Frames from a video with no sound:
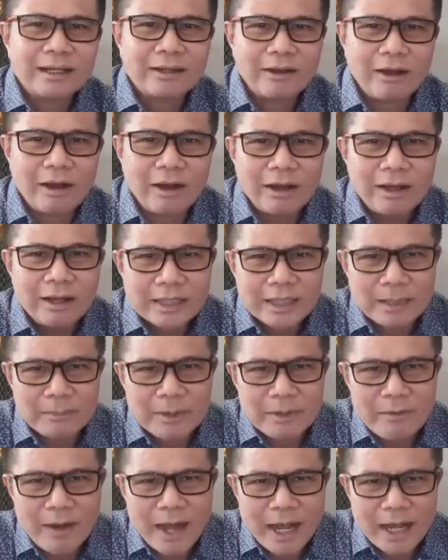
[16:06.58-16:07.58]
ก็อ
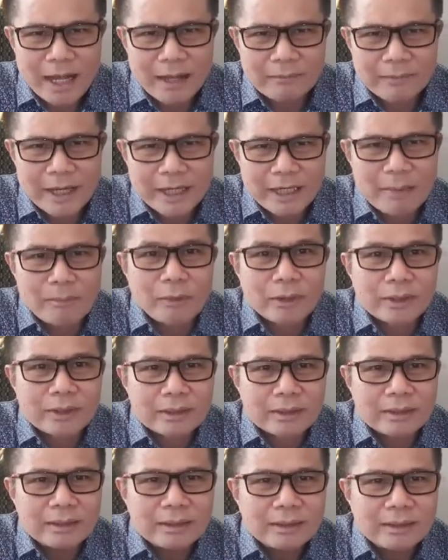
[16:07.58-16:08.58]
ย่าไปว่าพรรคเล็กทั้งหมด
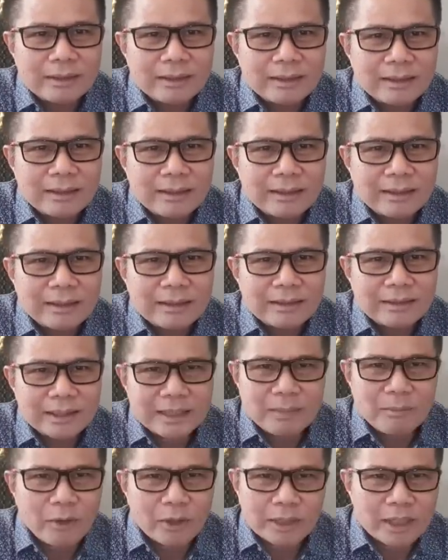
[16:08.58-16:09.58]
หรื
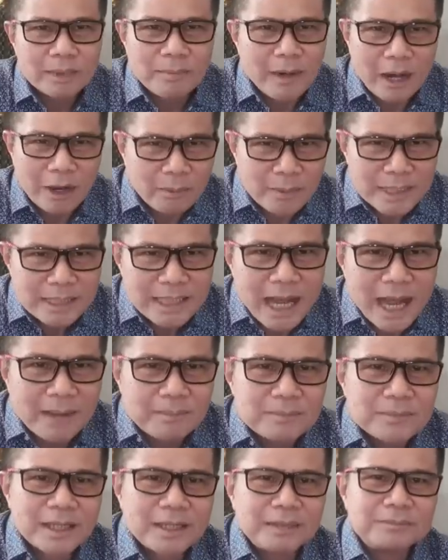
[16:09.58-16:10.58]
อทั้งหมดหรือเปล่าก็ไม่ทรา
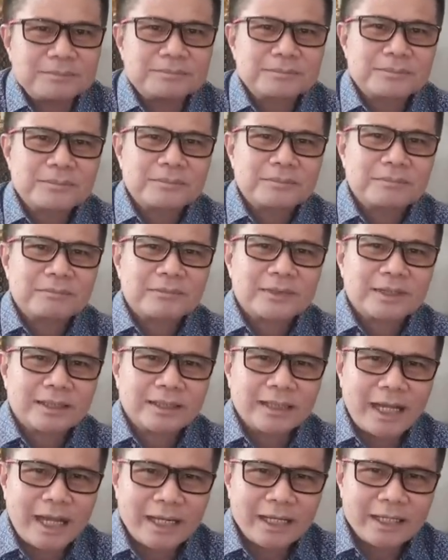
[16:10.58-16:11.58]
บนะครับ
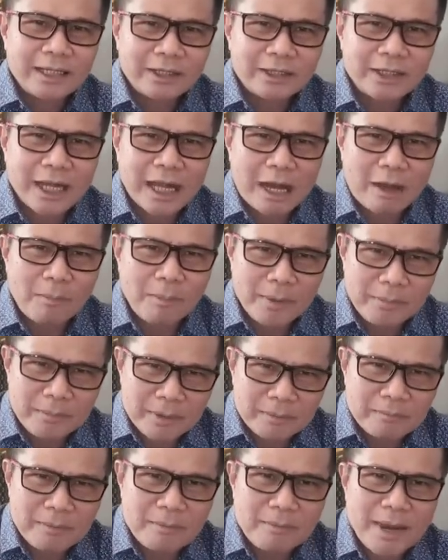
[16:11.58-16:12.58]
นะเดี๋ยวจะหาไป
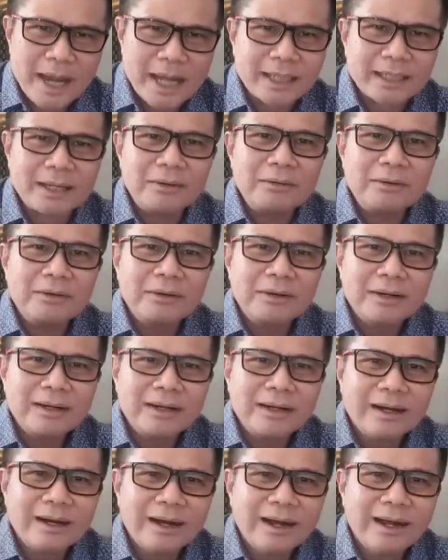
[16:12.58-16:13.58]
หมิ่นประมาทเขา
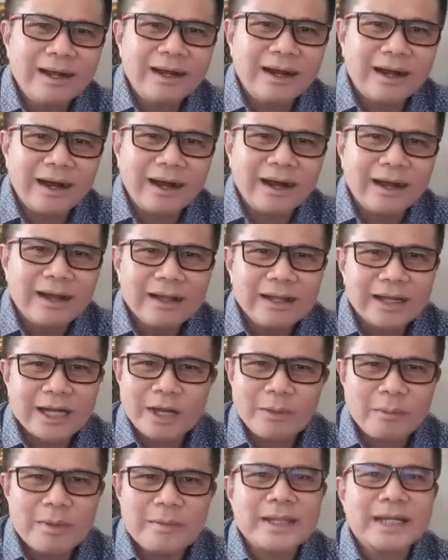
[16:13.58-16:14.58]

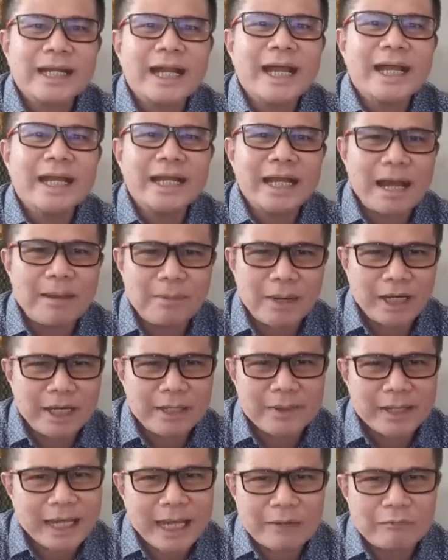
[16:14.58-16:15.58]
เราไม่หมิ่นใครนะครับอัน
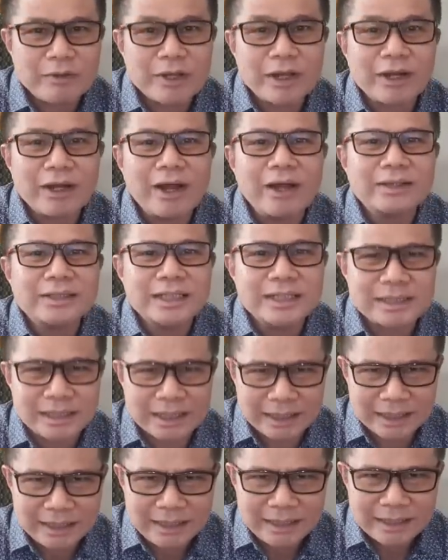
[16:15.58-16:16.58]
นี้เป็นการวิเคราะห์
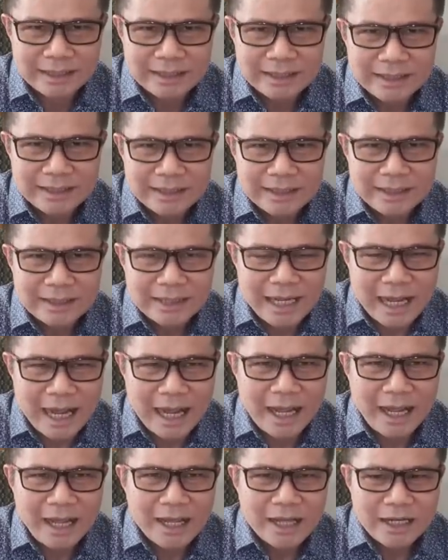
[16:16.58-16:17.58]
เฉยๆ
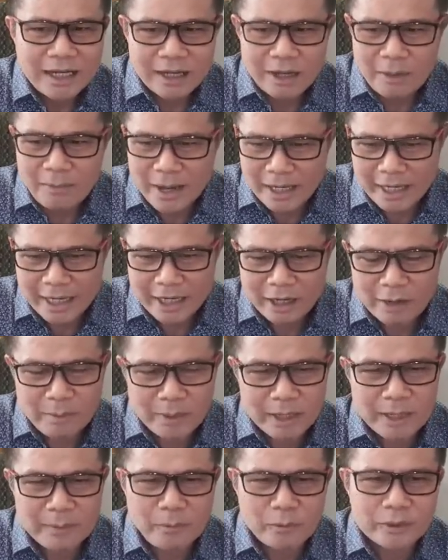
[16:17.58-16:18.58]
นะแล้วก็พรรคเล็กก็
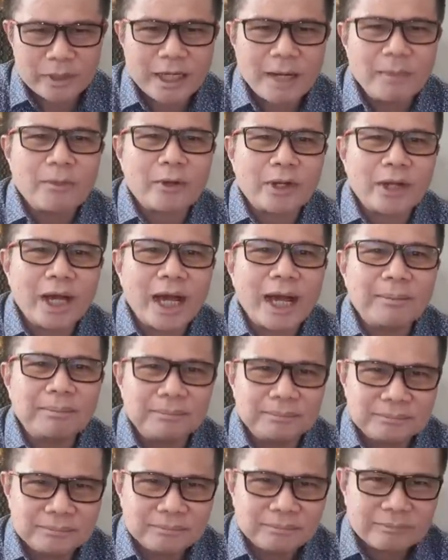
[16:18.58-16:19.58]
ไม่ได้พูดถึงทั้งหมดแล้วครับ
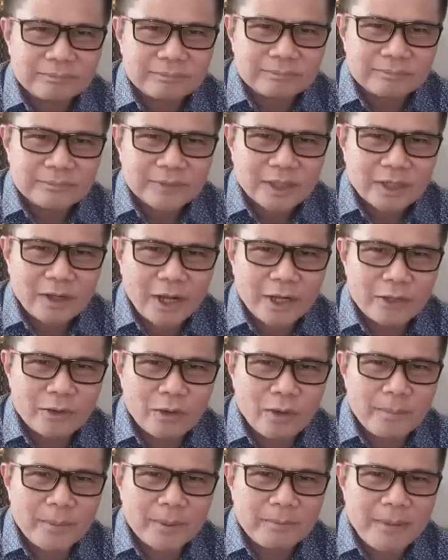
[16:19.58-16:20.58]
คอย
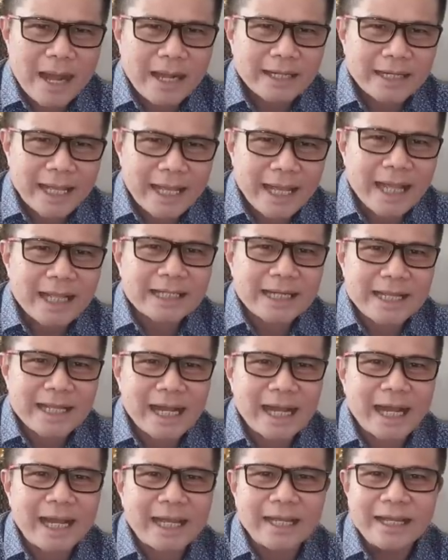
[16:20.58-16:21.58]
ดูว่าเป็นพรรคไหนอะไร
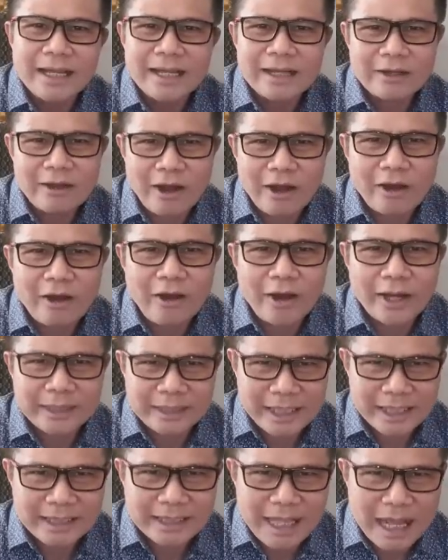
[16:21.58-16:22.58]
ยังไงก็คอย
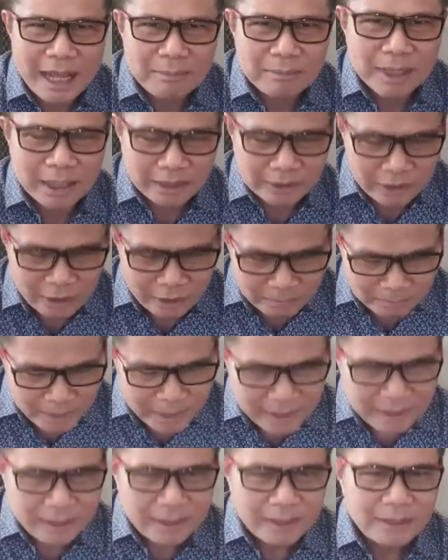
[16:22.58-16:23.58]
ติดตามกันต่อ
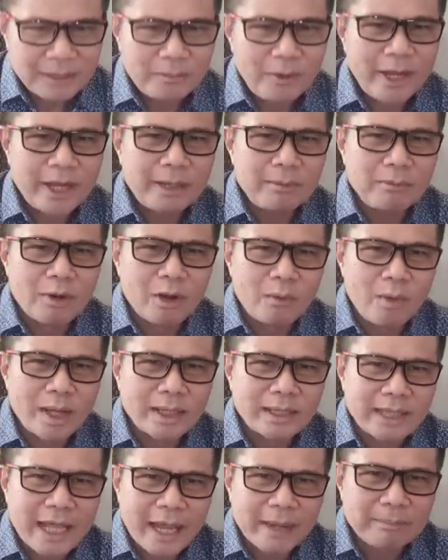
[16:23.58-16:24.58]
ไปเพราะเห็นบอก
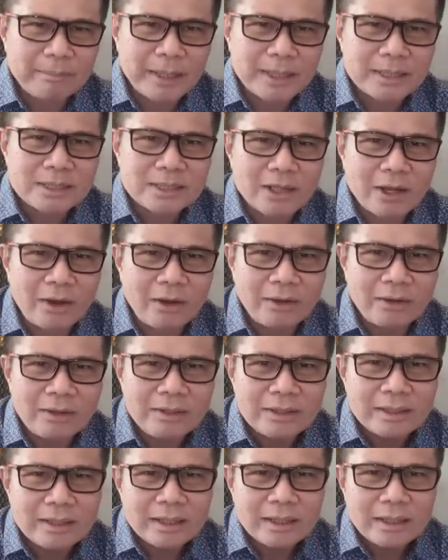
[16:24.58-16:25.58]
ว่าแตกเป็นสอง
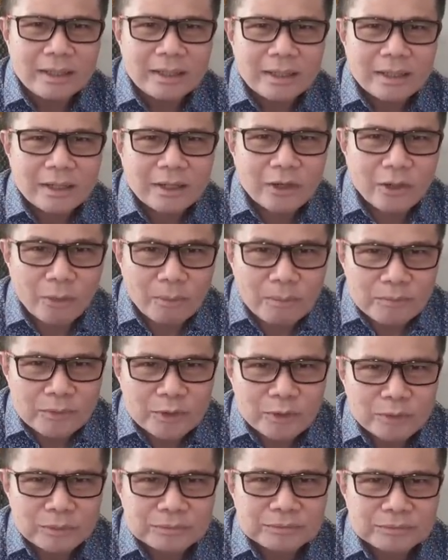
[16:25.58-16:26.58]
กลุ่ม
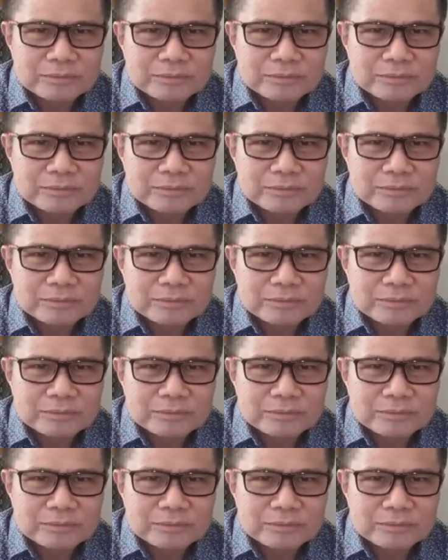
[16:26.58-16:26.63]
อยู่